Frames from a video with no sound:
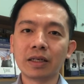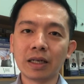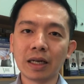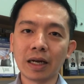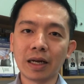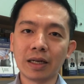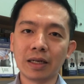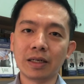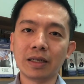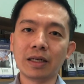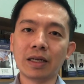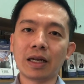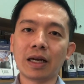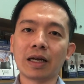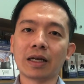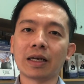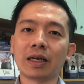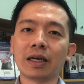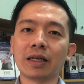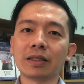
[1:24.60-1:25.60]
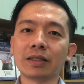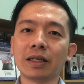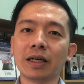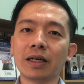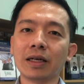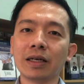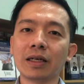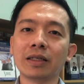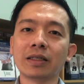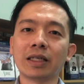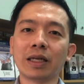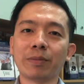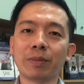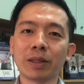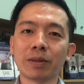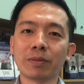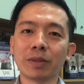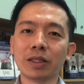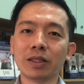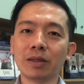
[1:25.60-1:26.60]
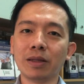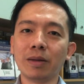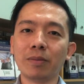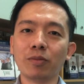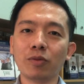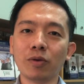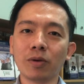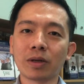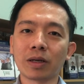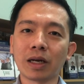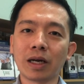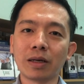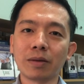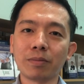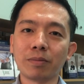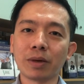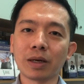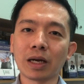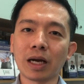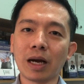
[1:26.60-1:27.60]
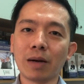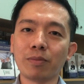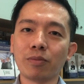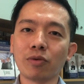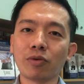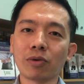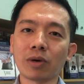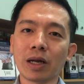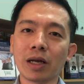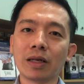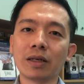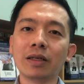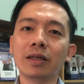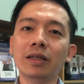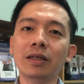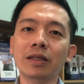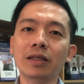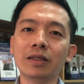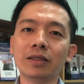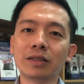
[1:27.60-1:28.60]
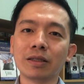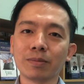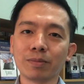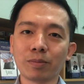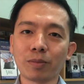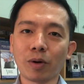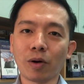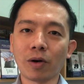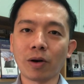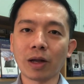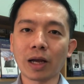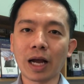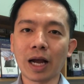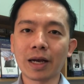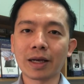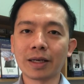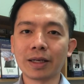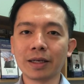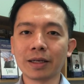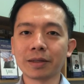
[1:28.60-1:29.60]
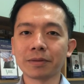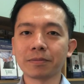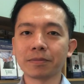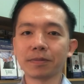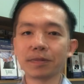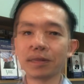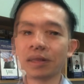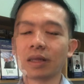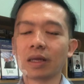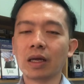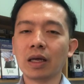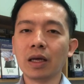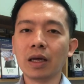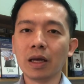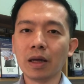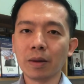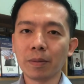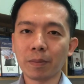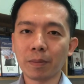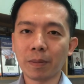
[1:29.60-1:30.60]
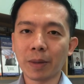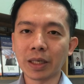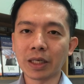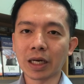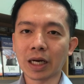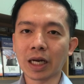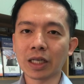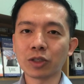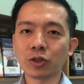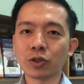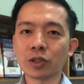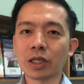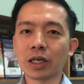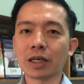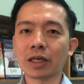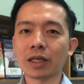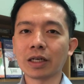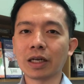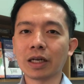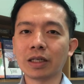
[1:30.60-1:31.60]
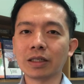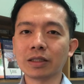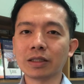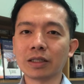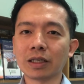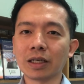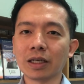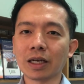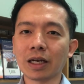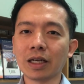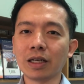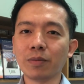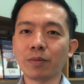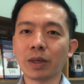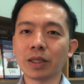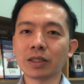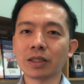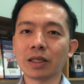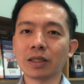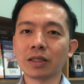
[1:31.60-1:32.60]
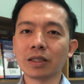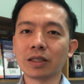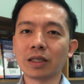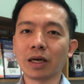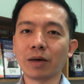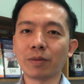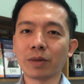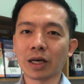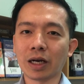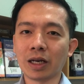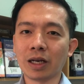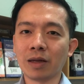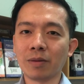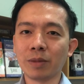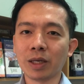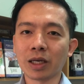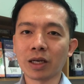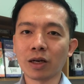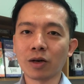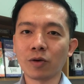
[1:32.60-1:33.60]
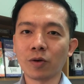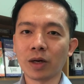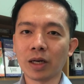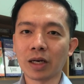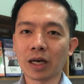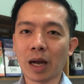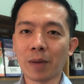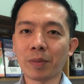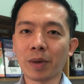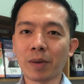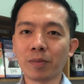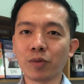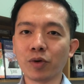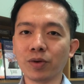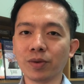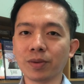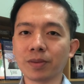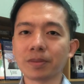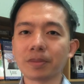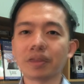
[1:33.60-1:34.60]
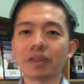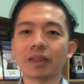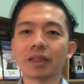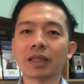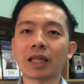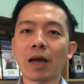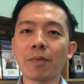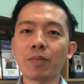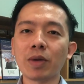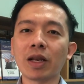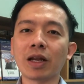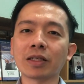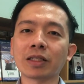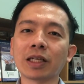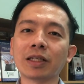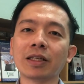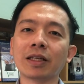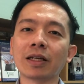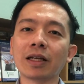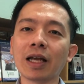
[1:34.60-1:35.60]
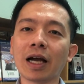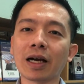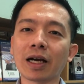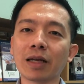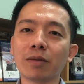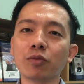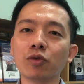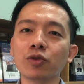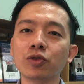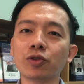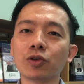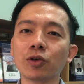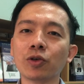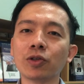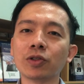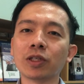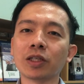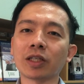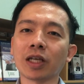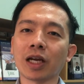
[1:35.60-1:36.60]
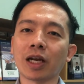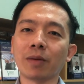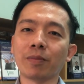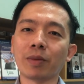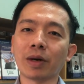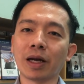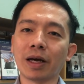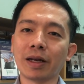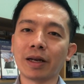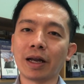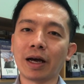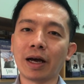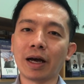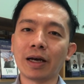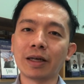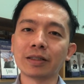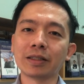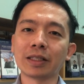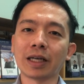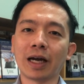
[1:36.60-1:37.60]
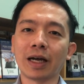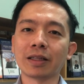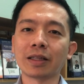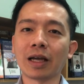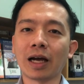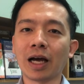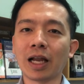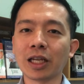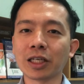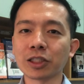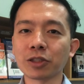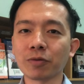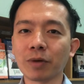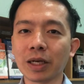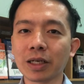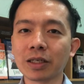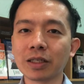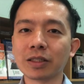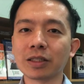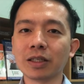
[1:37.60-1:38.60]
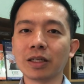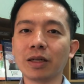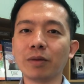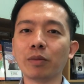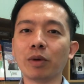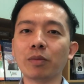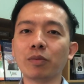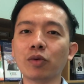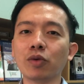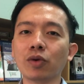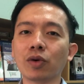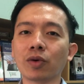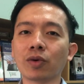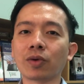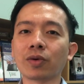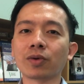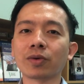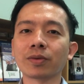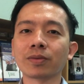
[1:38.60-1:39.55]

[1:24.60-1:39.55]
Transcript: dan akhirnya dapat menimbulkan pengapuran di jempol kaki. Pada kasus yang ringan, seringkali pasien tidak mengalami keluhan apapun, tapi rasa nyeri akan muncul secara perlahan-lahan saat hallux valgus ini memburuk.